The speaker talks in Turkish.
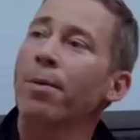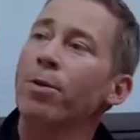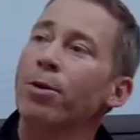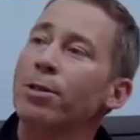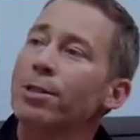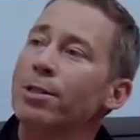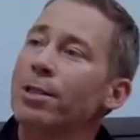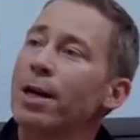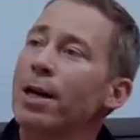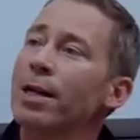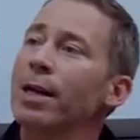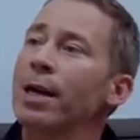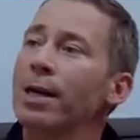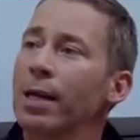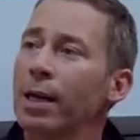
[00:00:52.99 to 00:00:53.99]
Babam öğretti. La
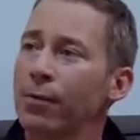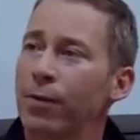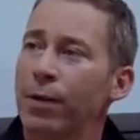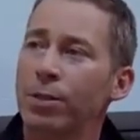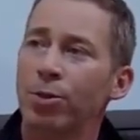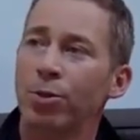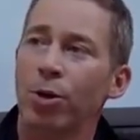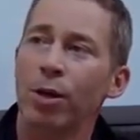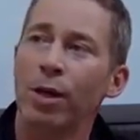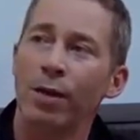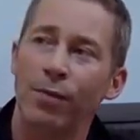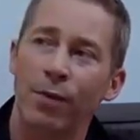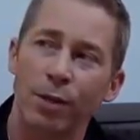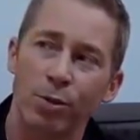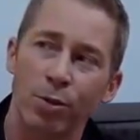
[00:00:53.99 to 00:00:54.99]
la la fa sol
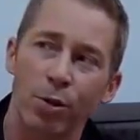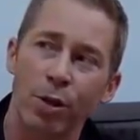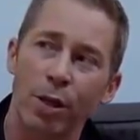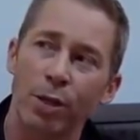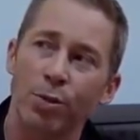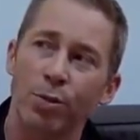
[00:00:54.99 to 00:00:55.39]
la fa sol